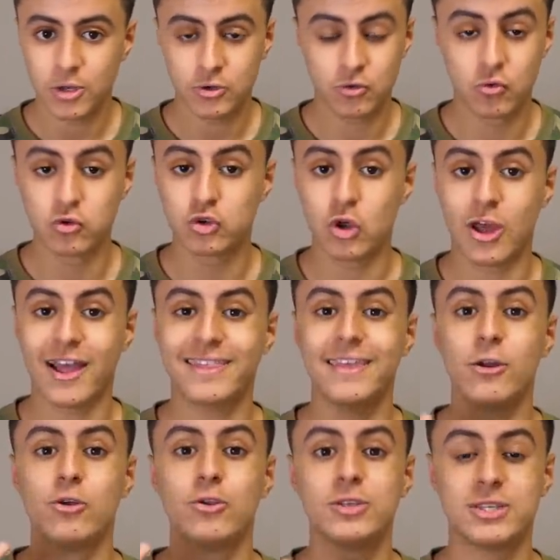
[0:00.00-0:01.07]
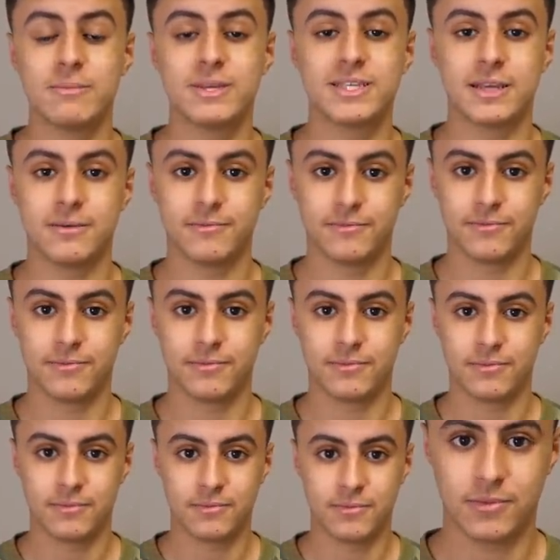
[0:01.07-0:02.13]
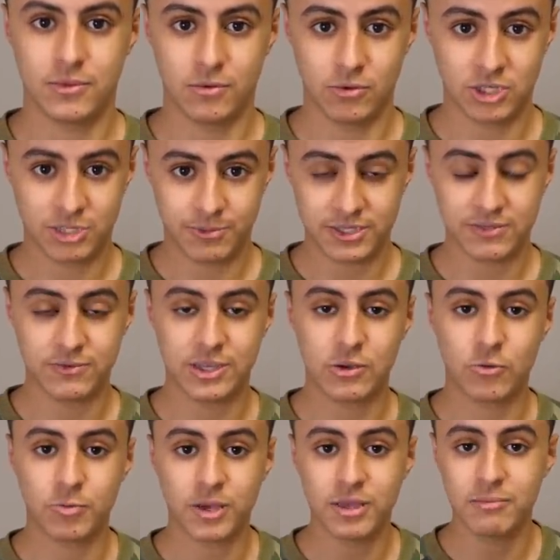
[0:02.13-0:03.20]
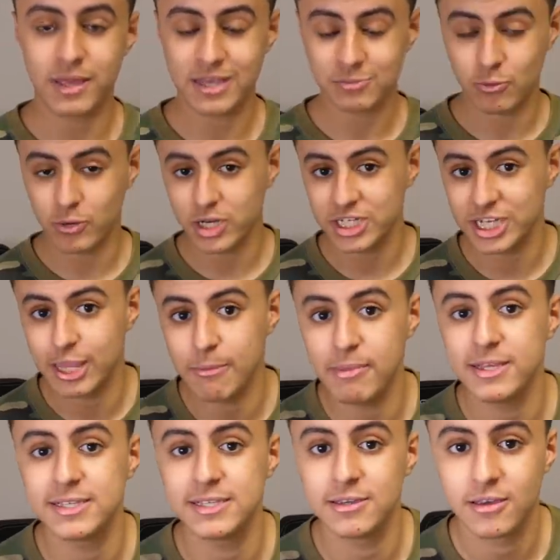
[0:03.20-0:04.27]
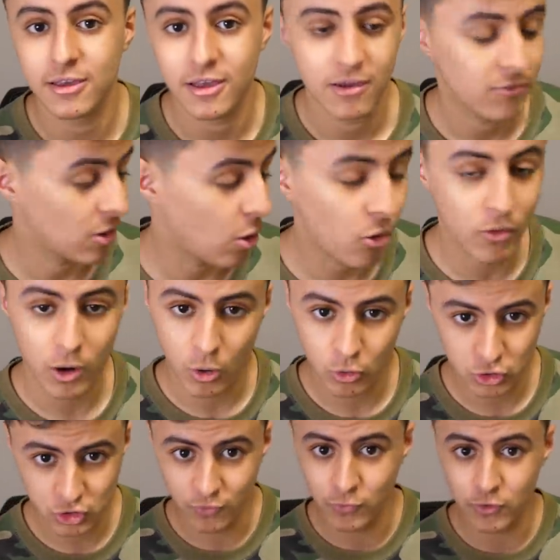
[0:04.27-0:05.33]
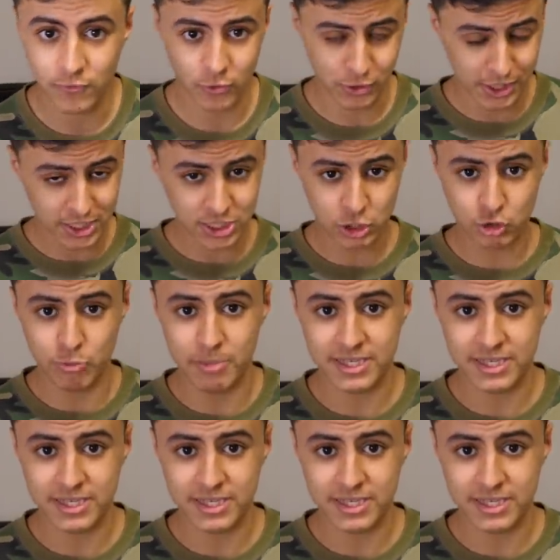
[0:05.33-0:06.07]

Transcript: Du coup, je ratais le deuxième essai. Donc je sais pas si vous avez compris, mais à ce moment-là, j'étais baisé. Alors, ce que vous devez retenir, c'est que je suis